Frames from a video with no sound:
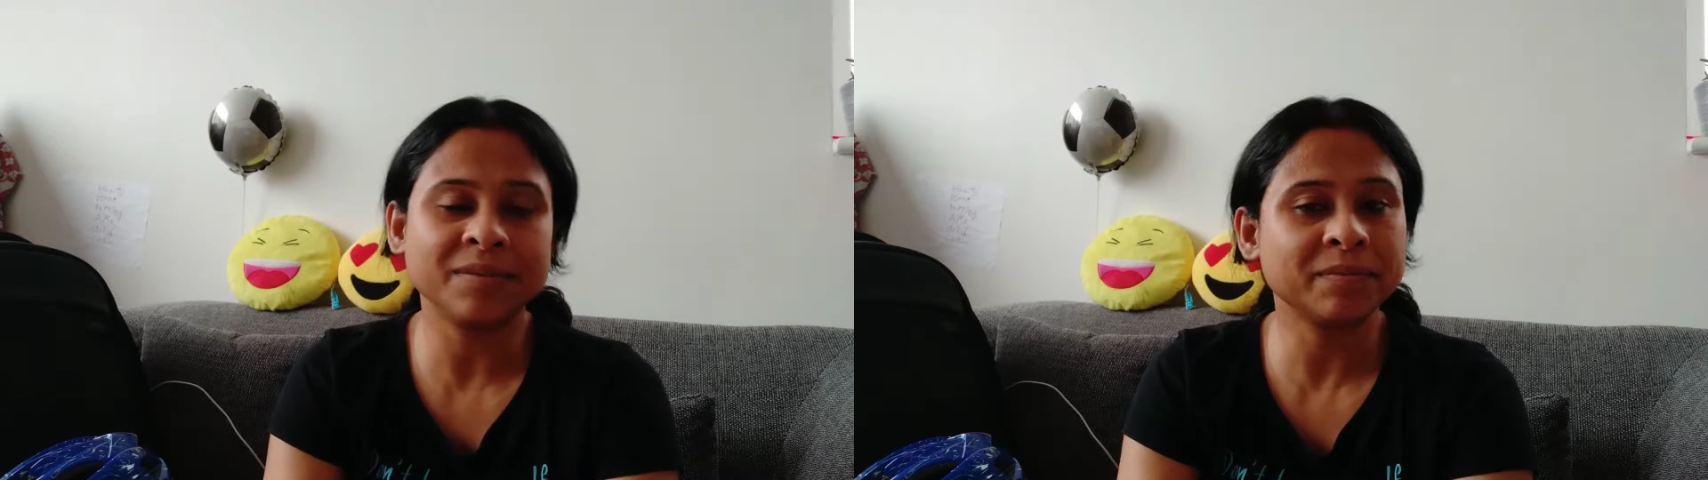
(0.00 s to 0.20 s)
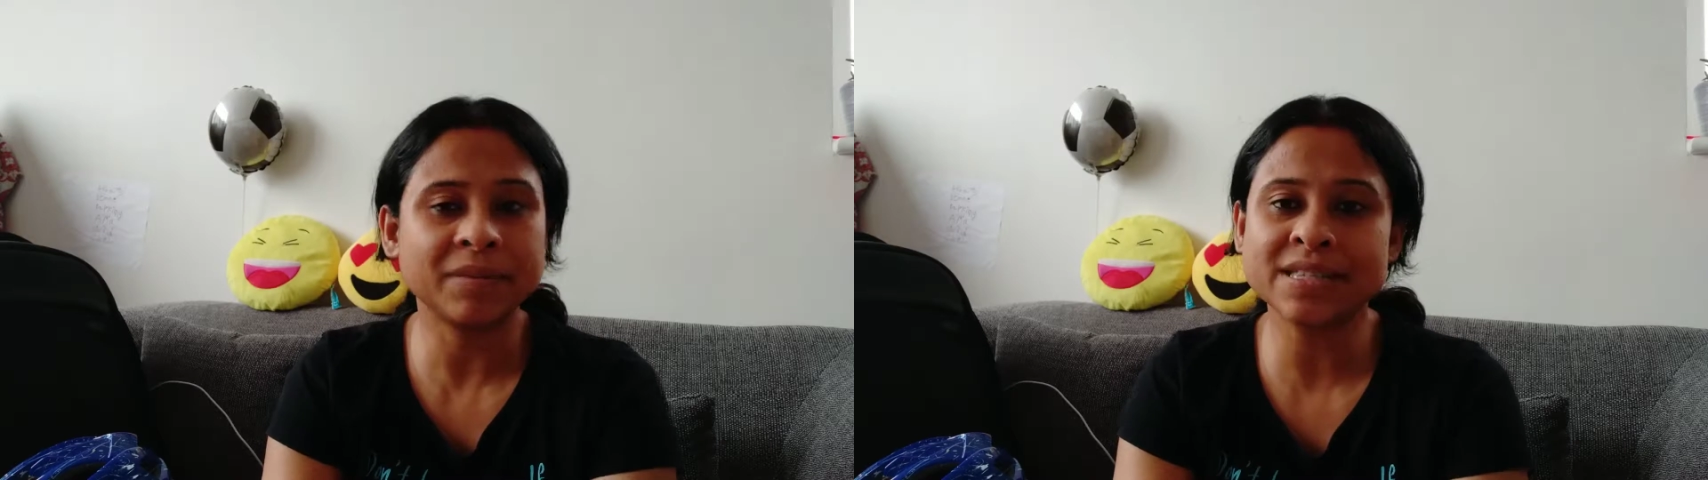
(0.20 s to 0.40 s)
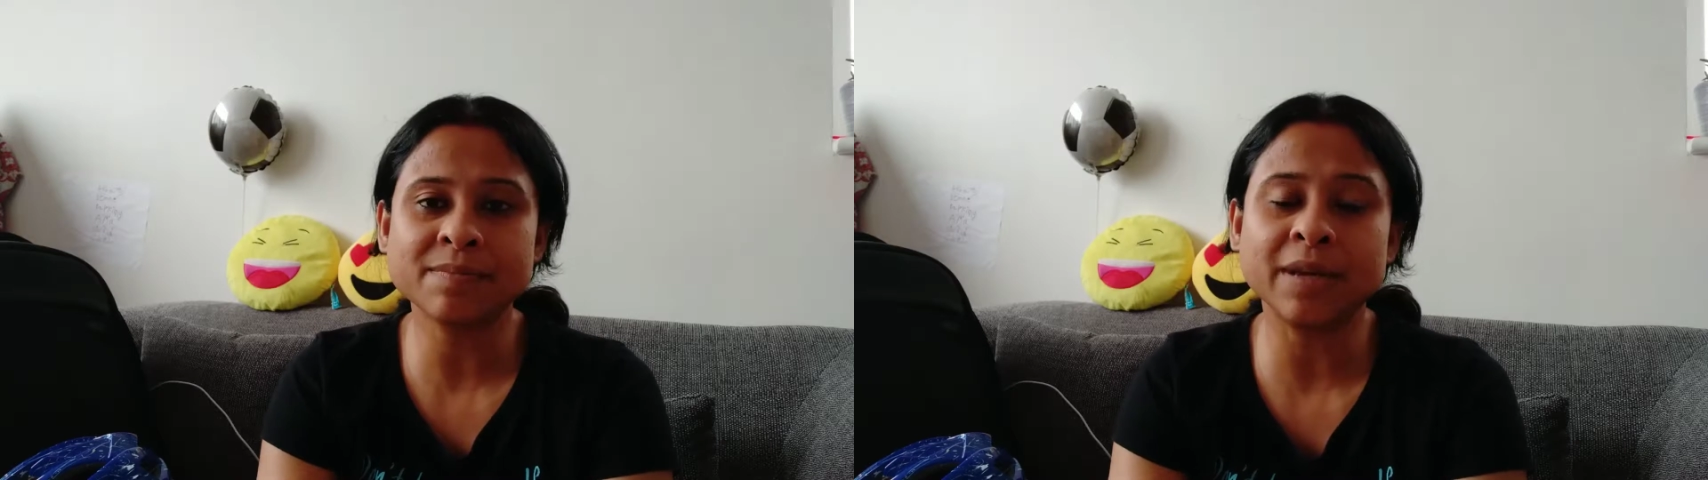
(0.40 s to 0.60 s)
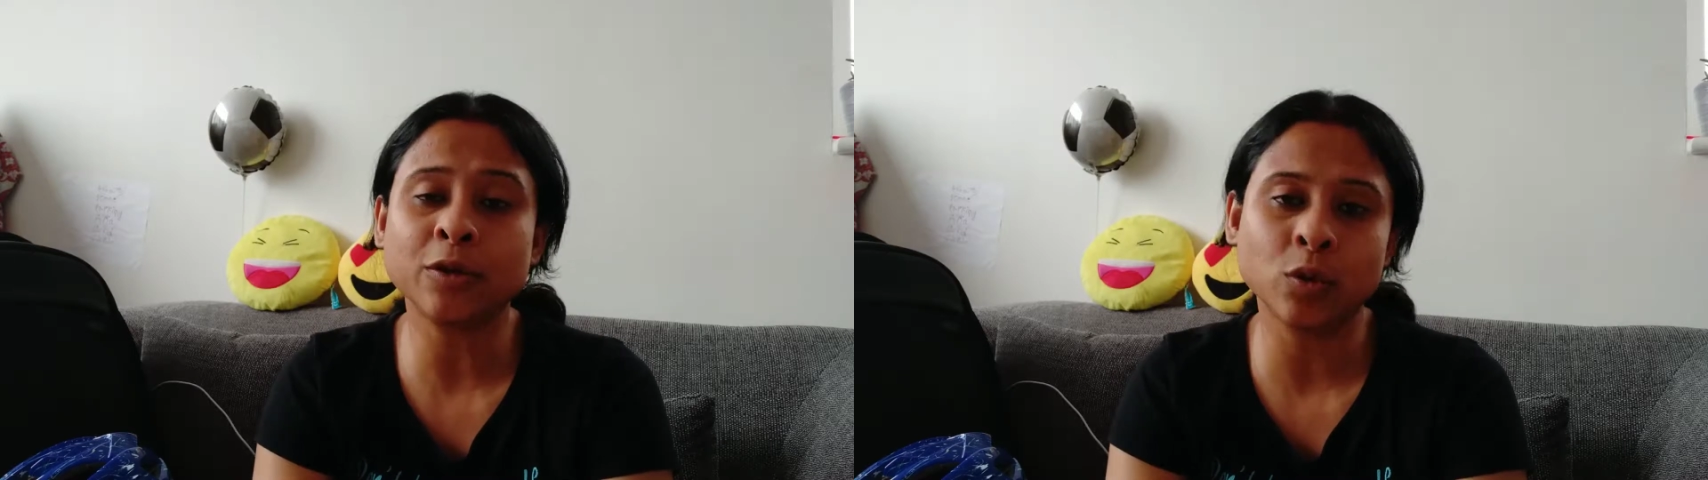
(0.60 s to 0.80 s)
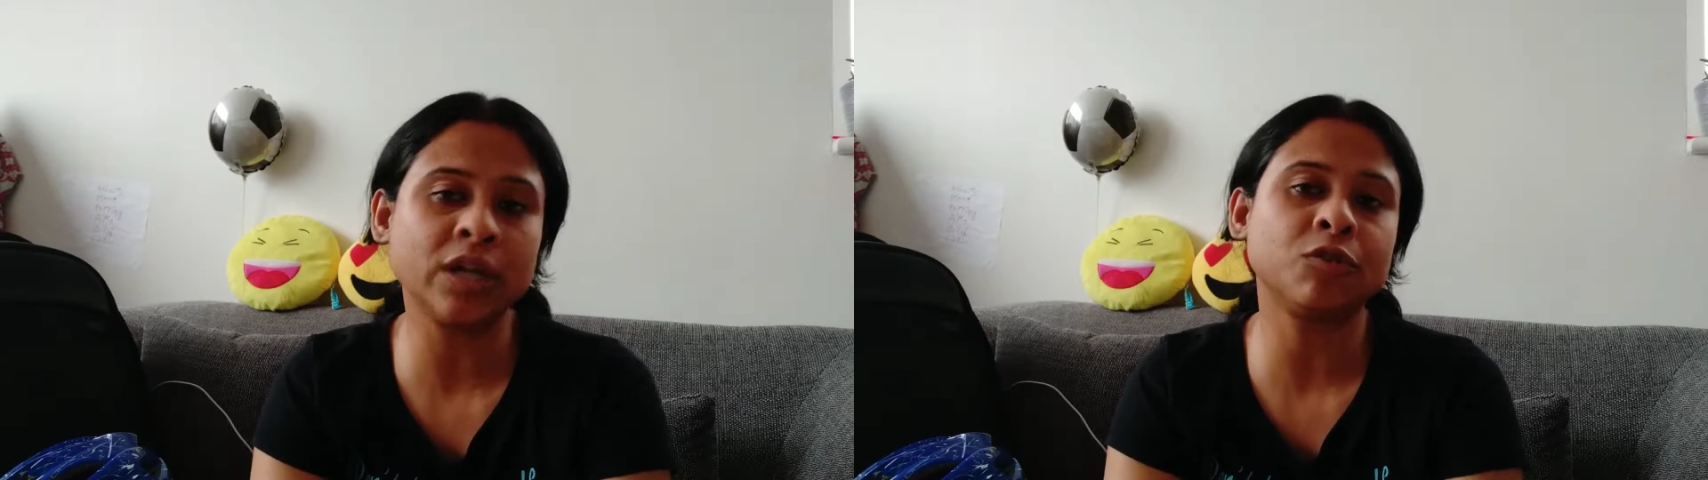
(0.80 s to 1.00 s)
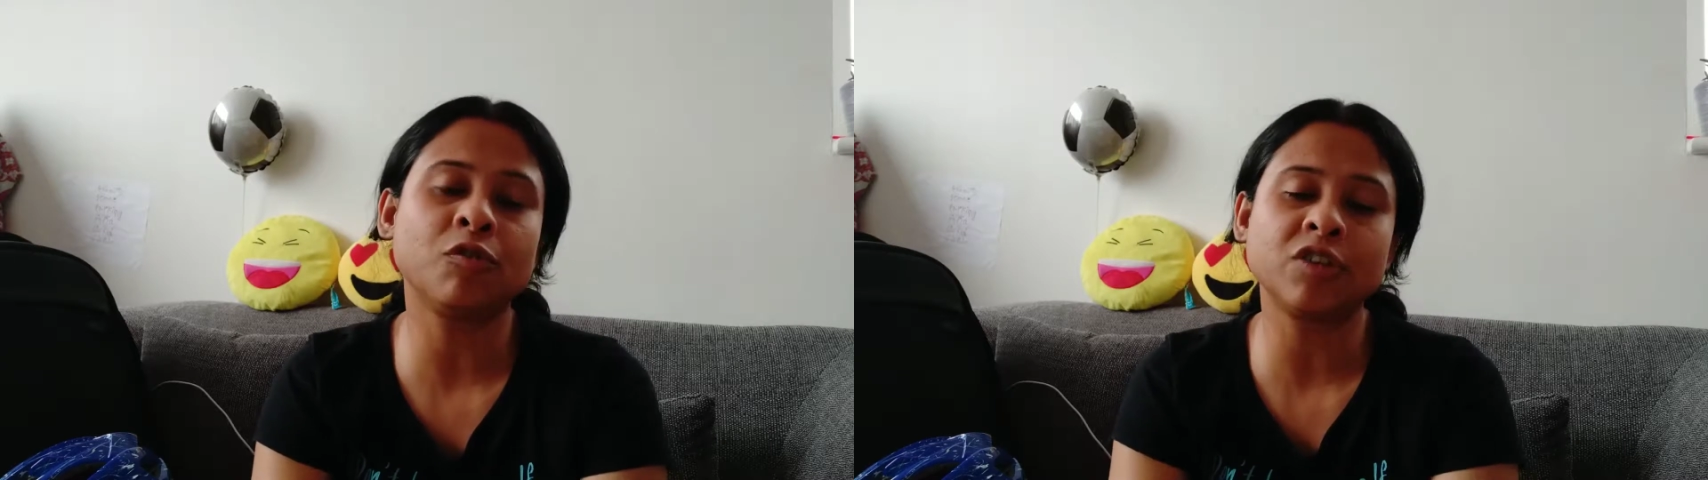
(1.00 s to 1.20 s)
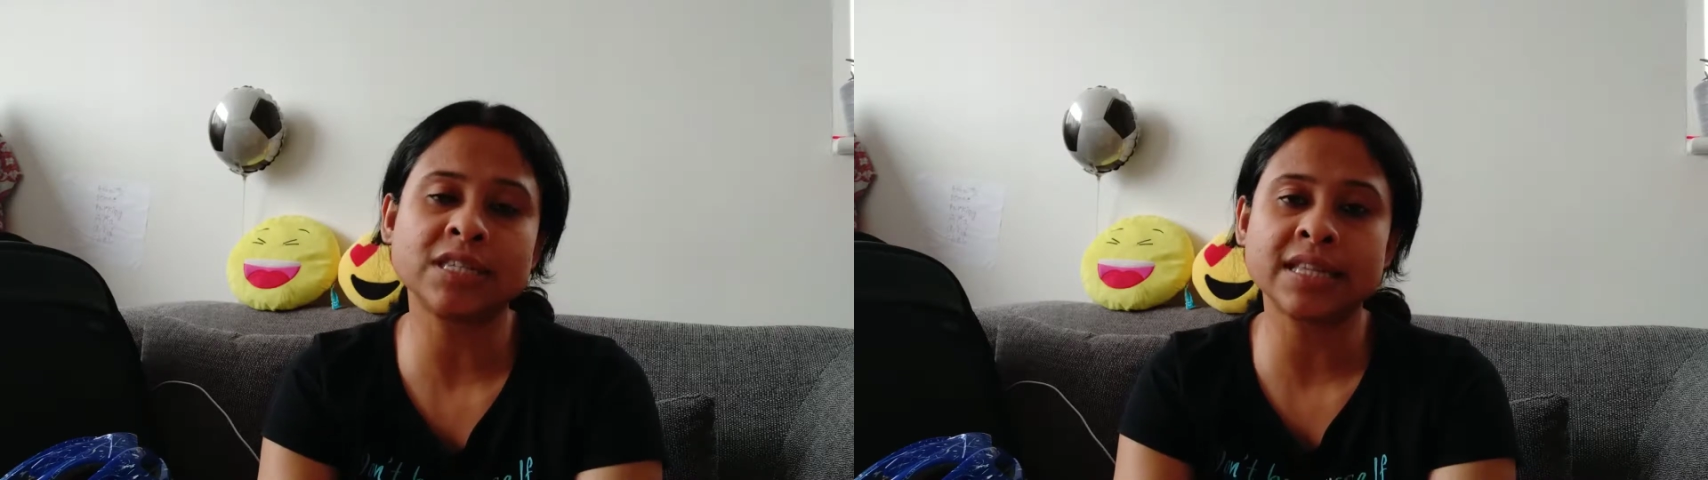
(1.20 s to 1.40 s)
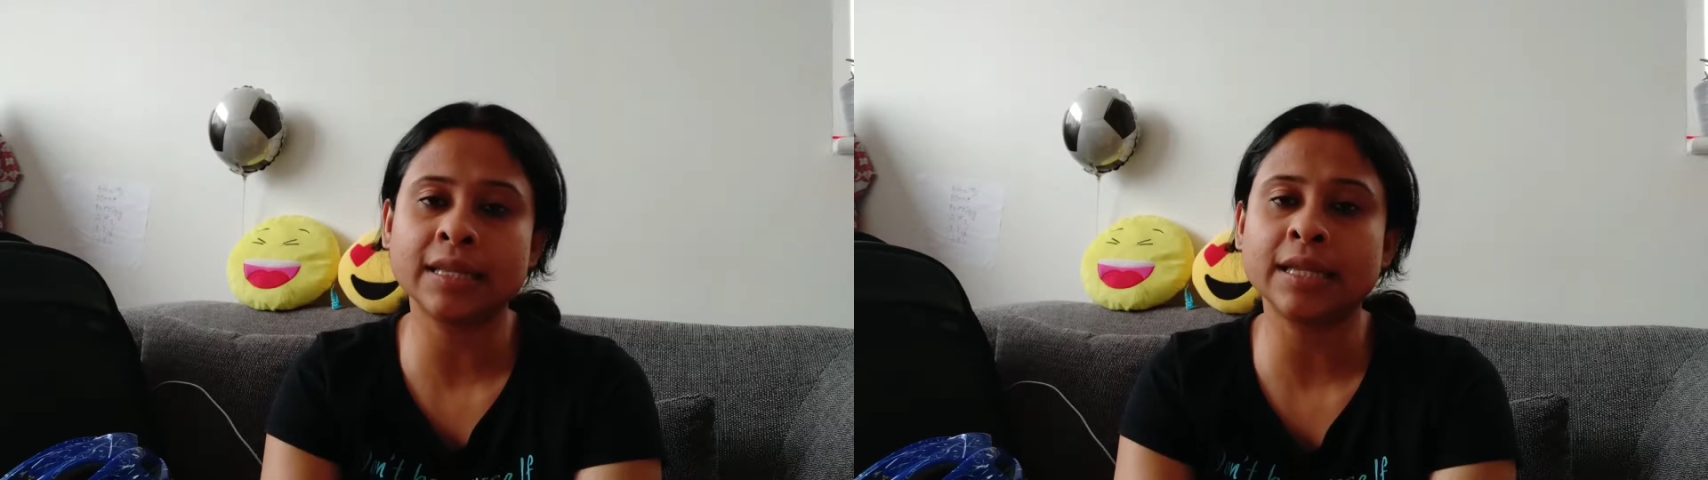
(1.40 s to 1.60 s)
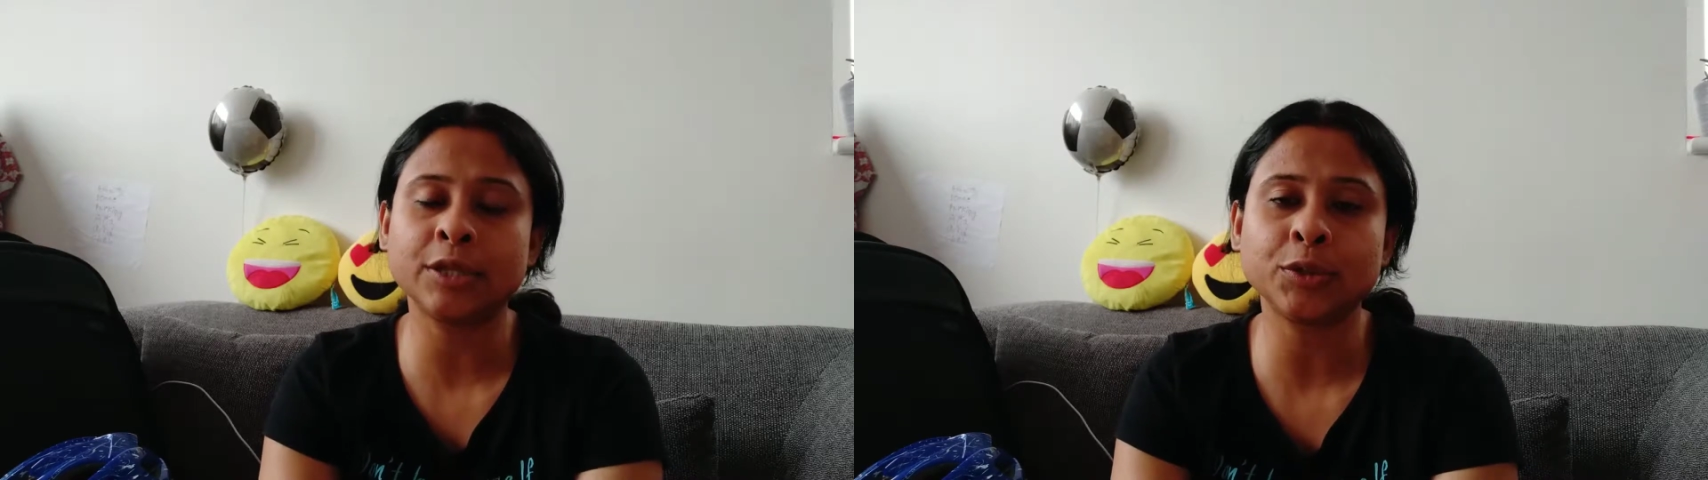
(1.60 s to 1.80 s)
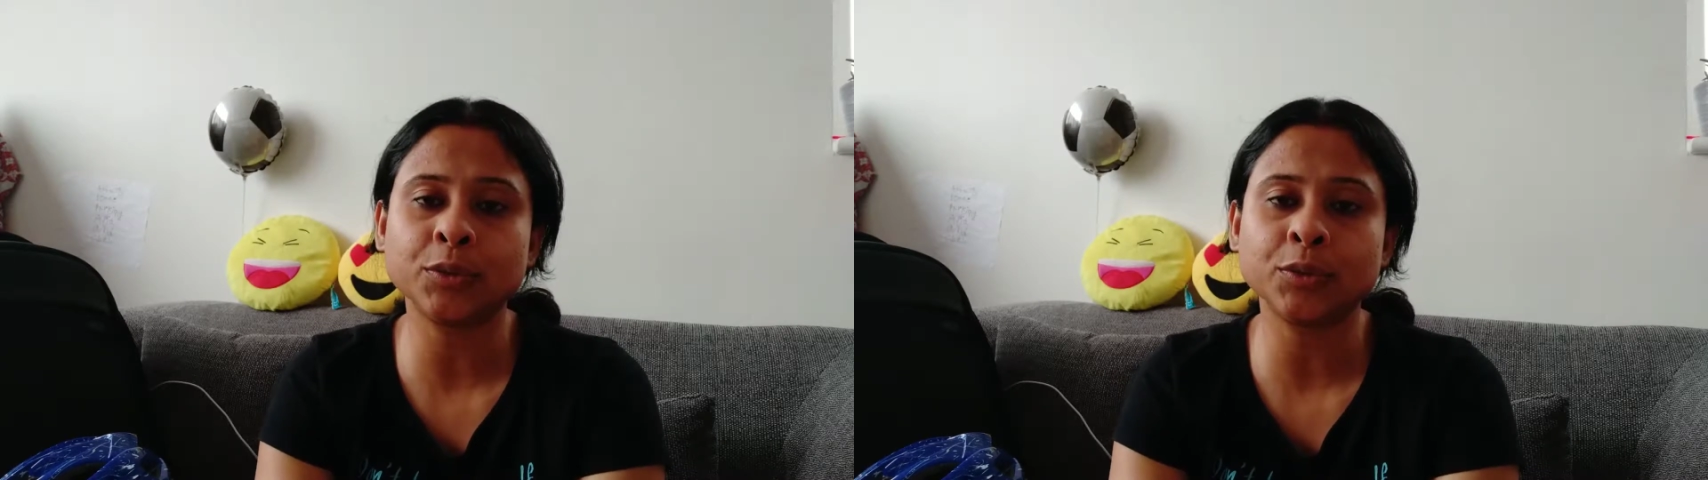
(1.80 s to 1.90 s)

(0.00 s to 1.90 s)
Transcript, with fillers: बस मैं रोहन को फर्स्ट दे देती